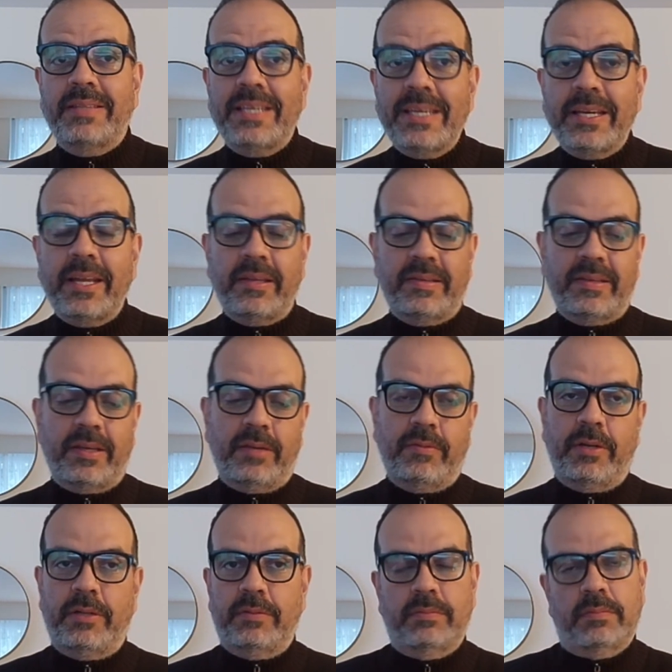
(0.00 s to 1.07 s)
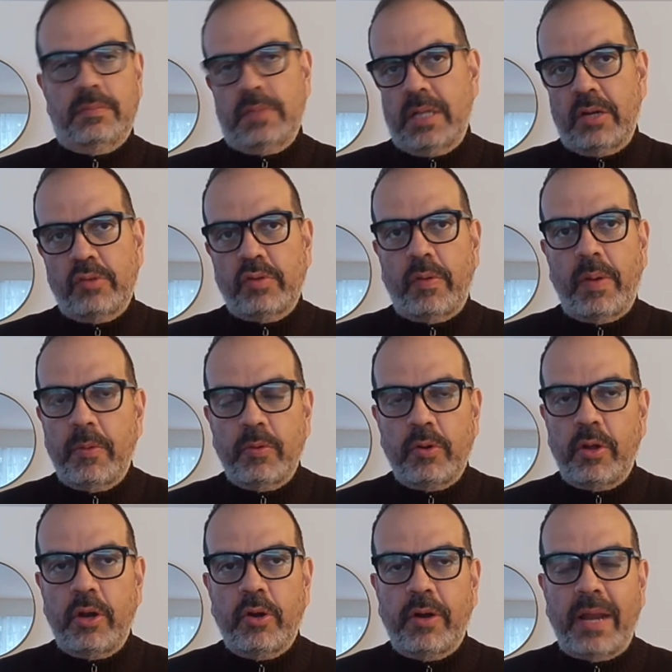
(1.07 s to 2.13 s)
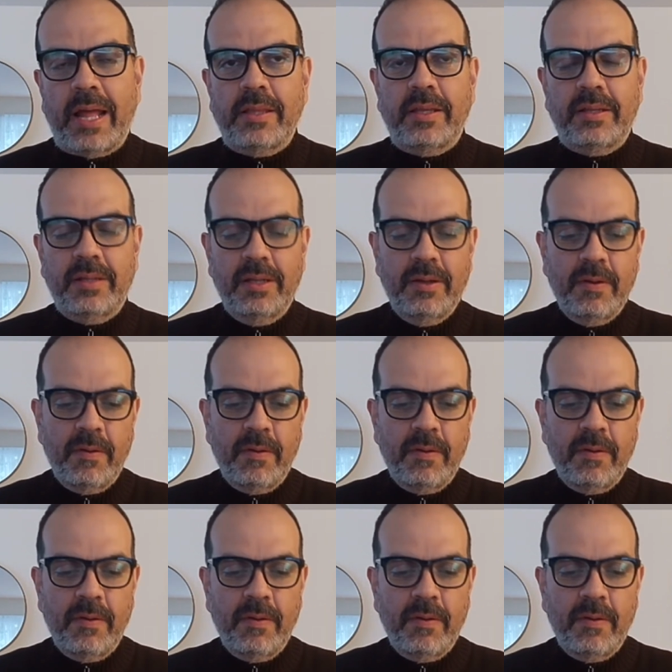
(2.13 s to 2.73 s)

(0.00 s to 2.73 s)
Tigres, que bueno, ya lo sabemos, uno de los grandes